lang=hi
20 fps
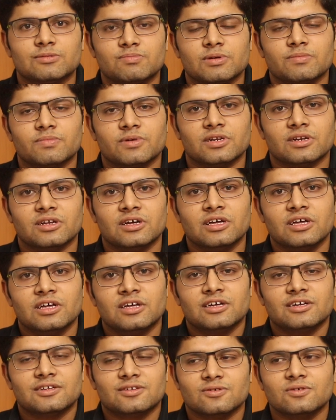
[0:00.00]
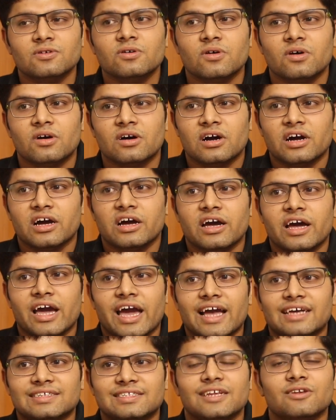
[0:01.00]
सच पीपल सो
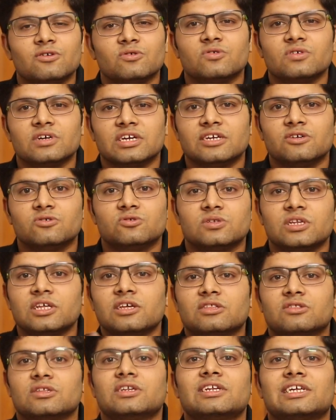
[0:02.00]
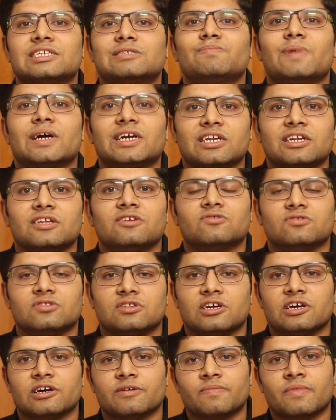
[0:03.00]
ऐसे लोगों की यूजली इतनी रेस्पेक्ट नहीं
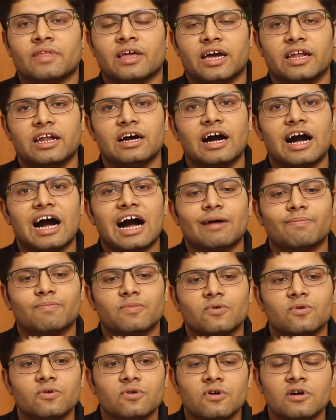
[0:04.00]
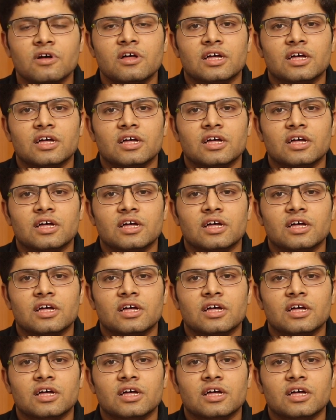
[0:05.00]
होती है है ना आपको